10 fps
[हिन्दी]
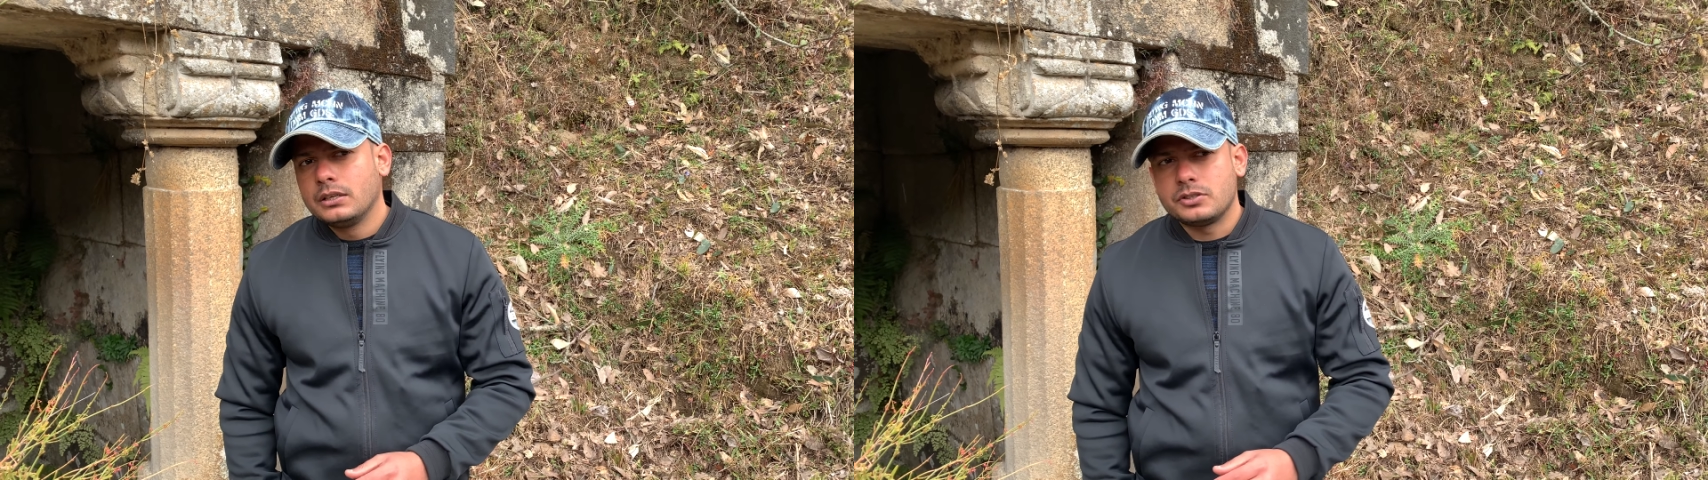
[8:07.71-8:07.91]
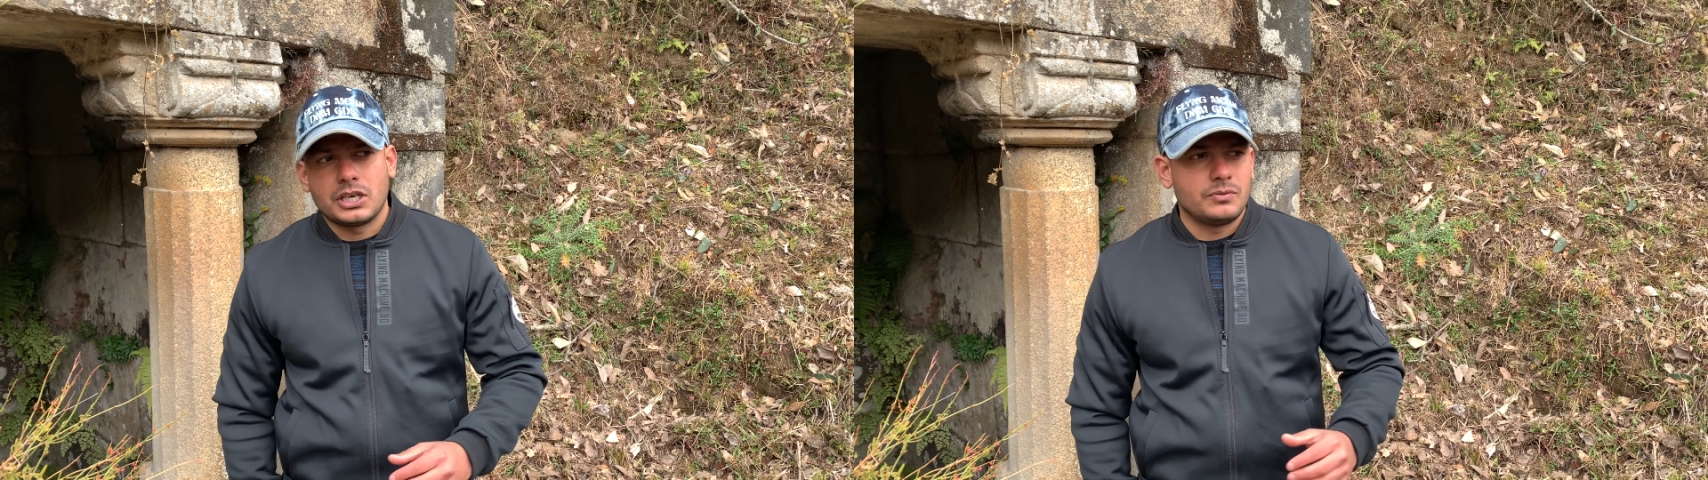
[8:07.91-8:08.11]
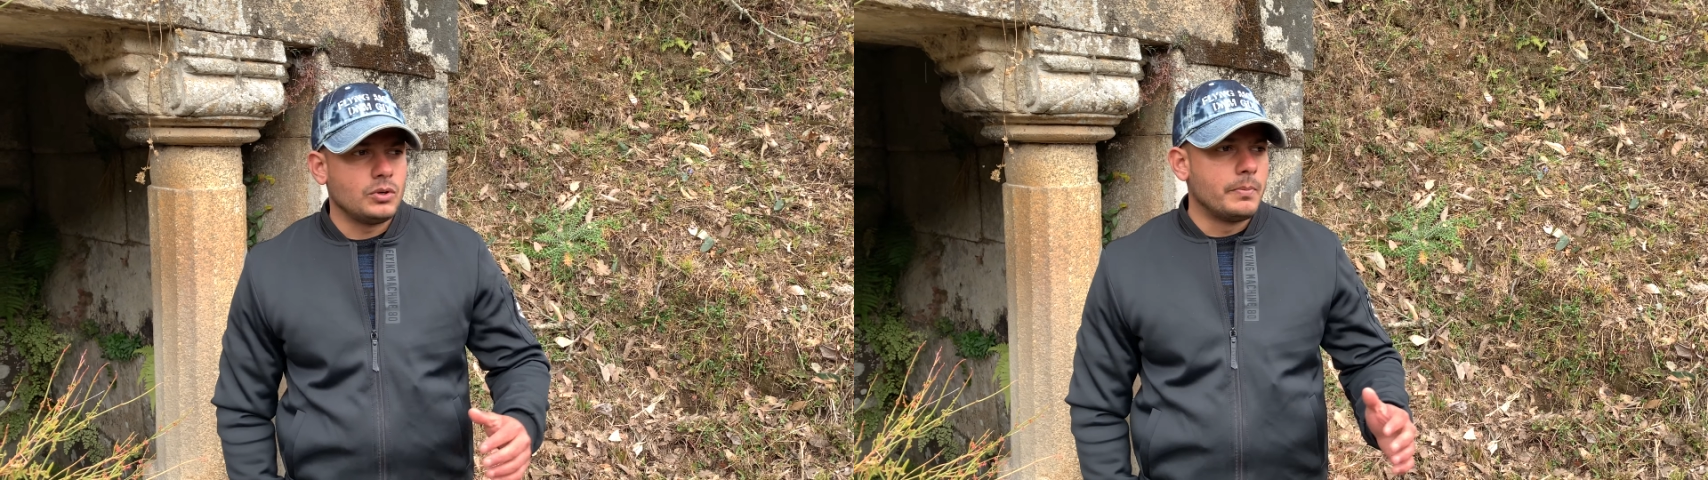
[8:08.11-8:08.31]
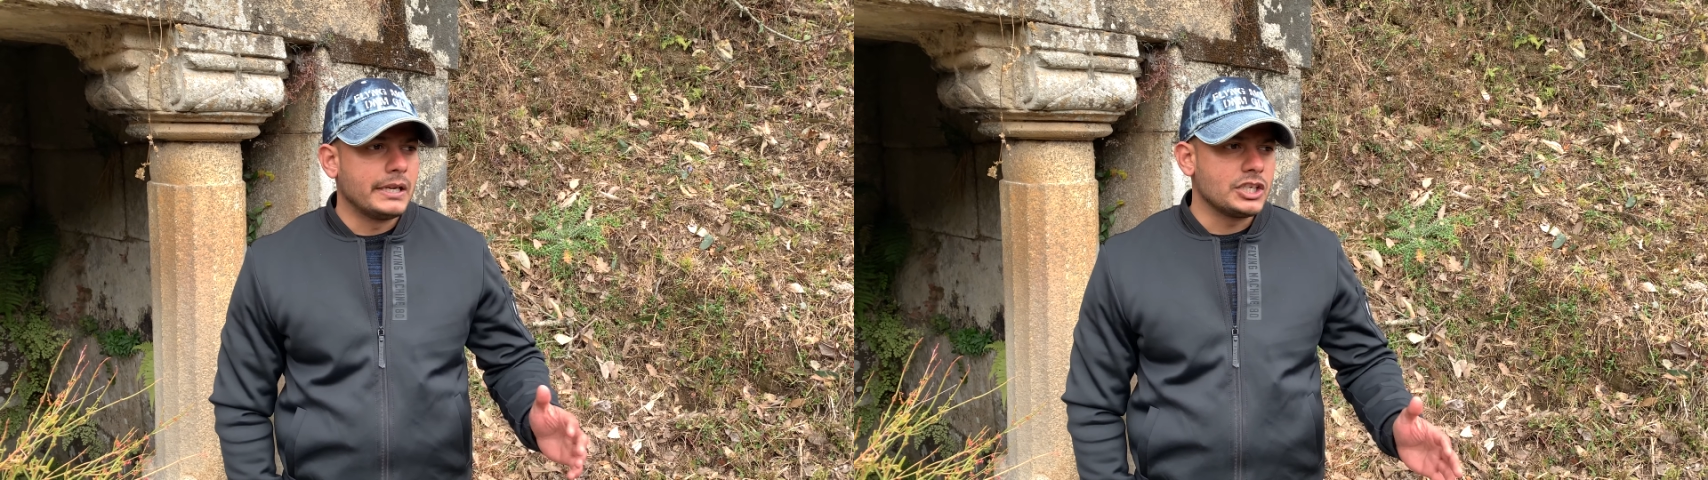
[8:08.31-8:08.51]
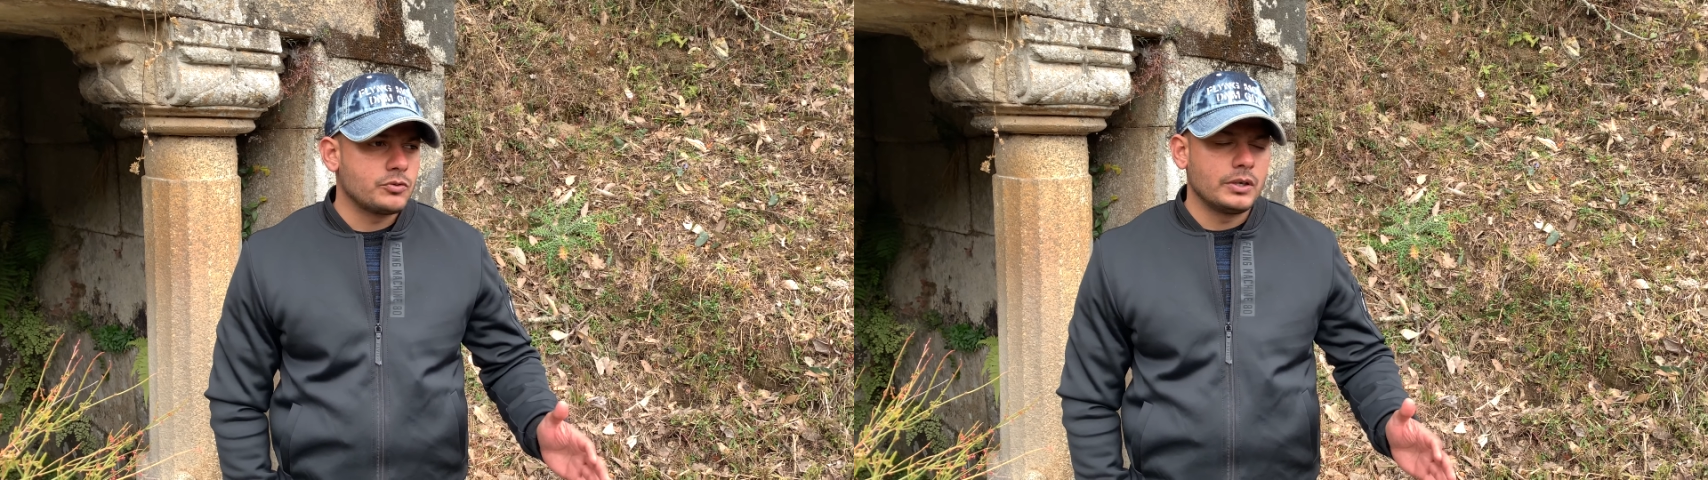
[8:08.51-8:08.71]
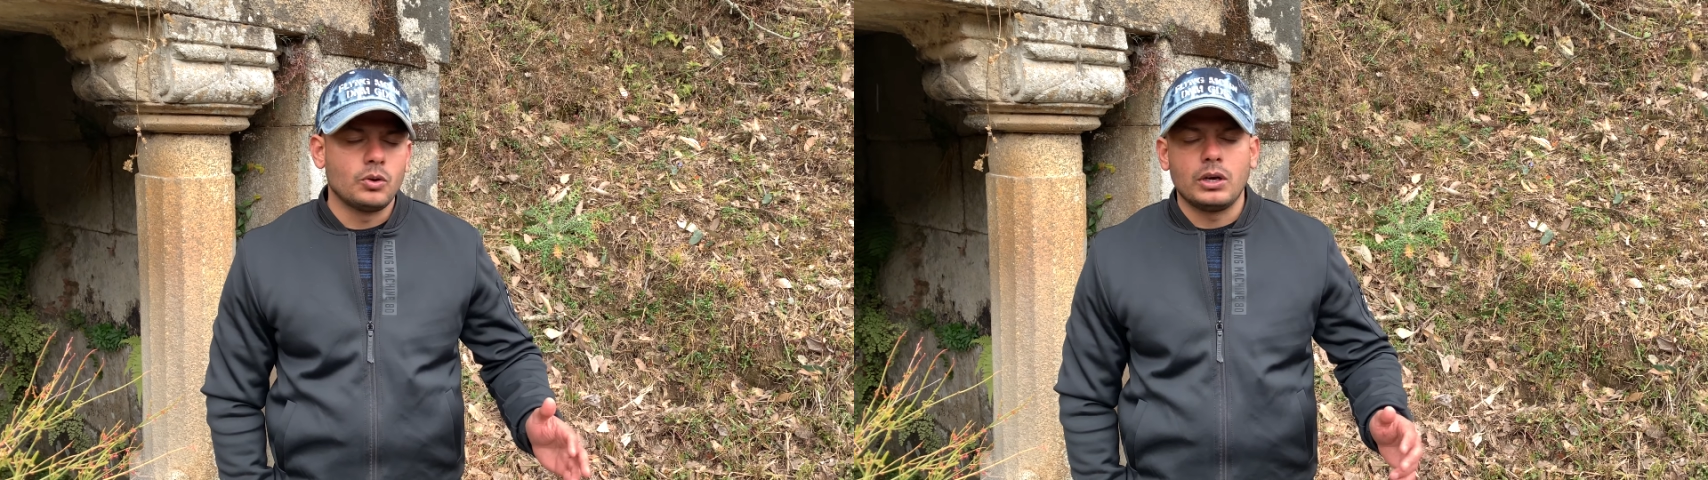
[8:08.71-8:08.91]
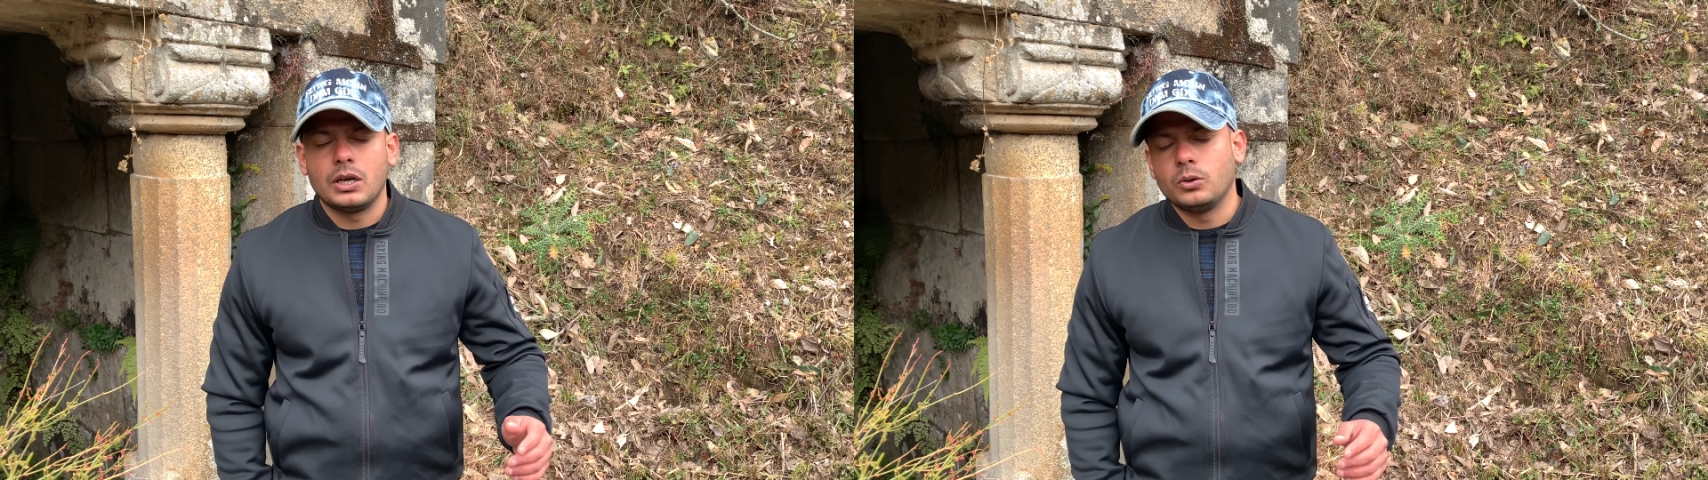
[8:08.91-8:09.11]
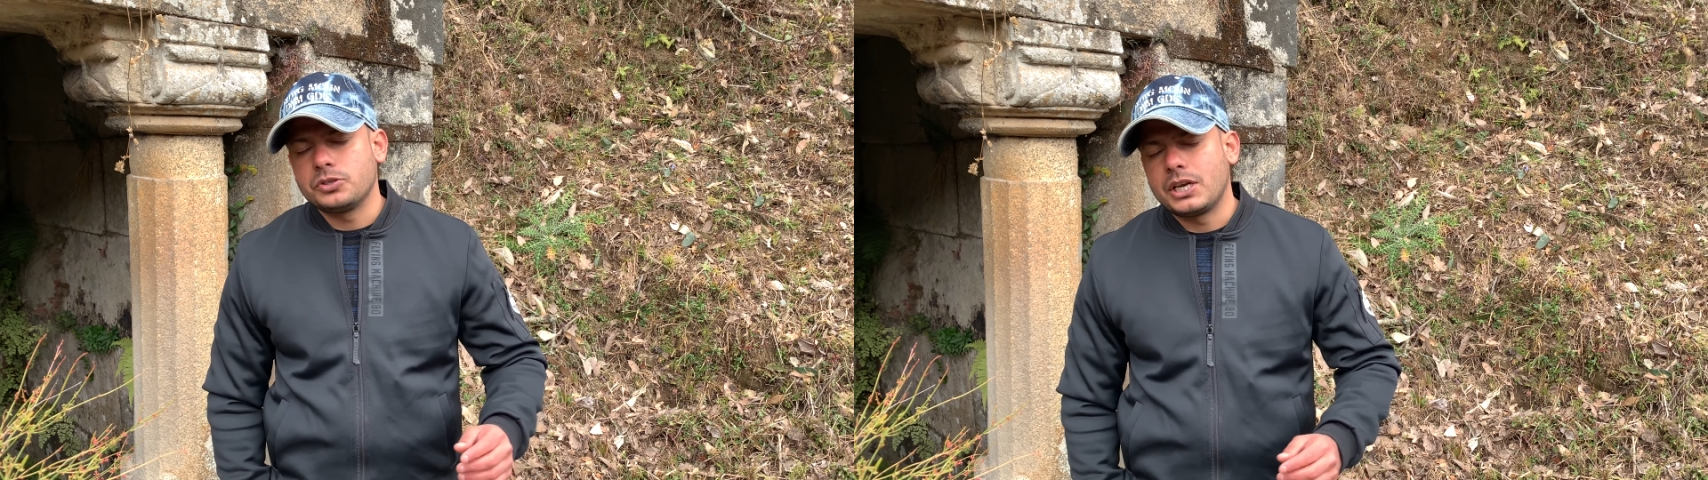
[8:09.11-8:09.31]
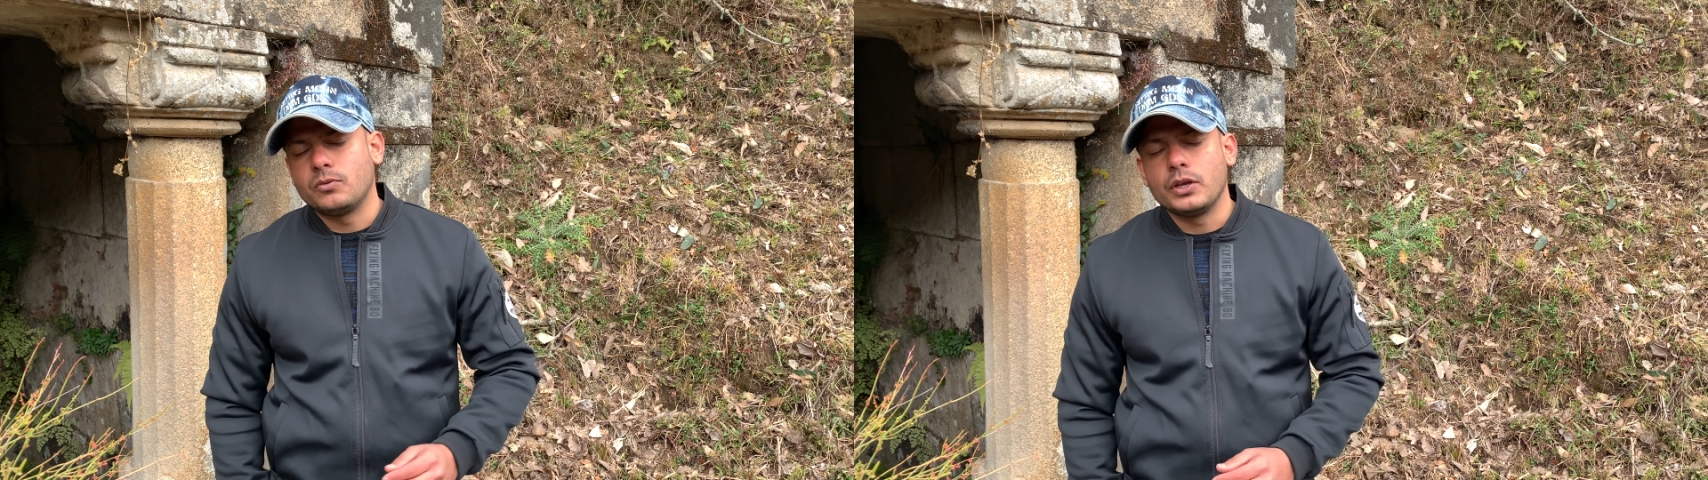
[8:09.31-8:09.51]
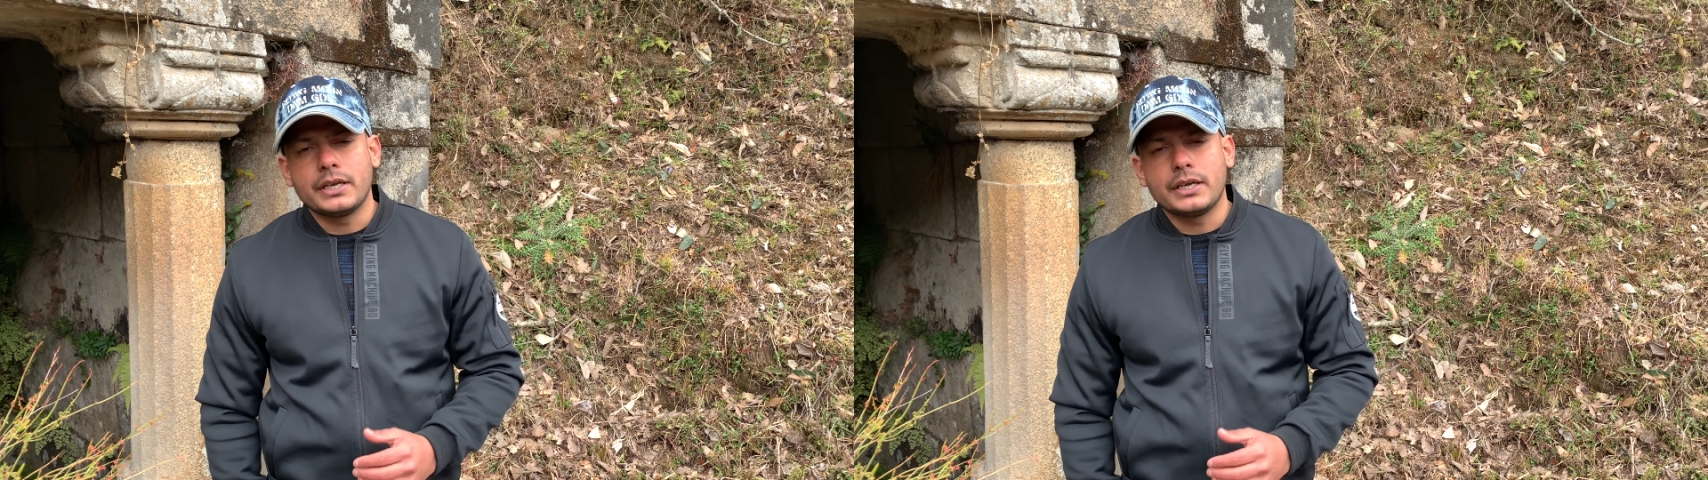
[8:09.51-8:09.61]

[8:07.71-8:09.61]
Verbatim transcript: चाहे वो बालेश्वर नौला हो चाहे वो